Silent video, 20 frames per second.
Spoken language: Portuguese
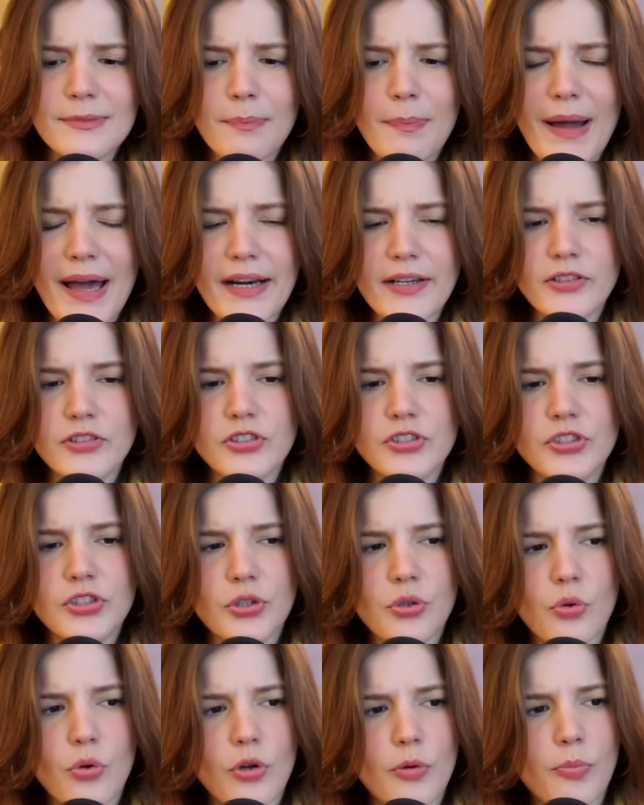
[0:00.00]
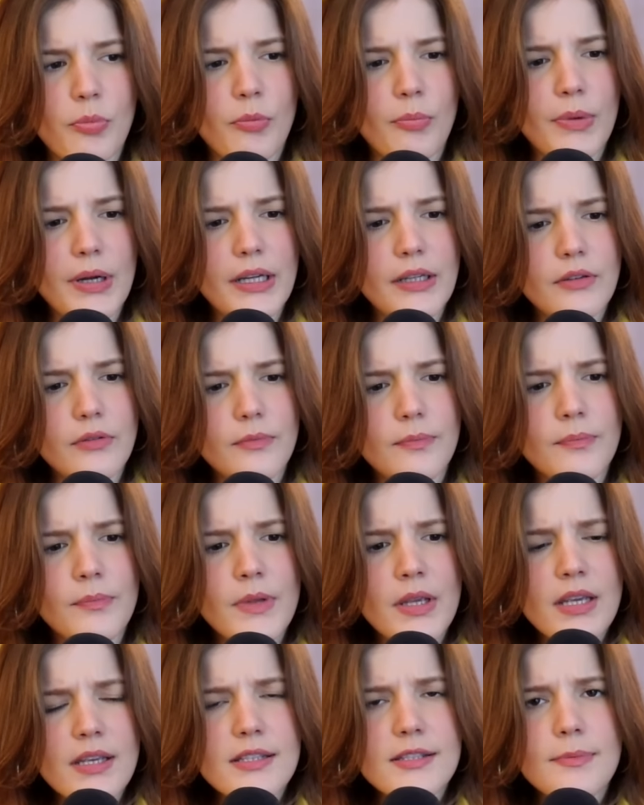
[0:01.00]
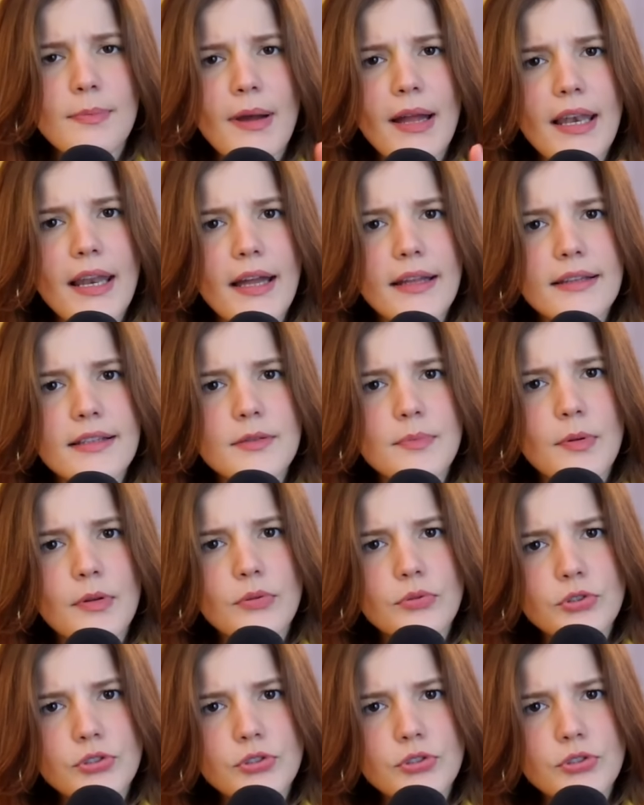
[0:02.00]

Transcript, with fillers: partes de corpo humano espalhadas pelo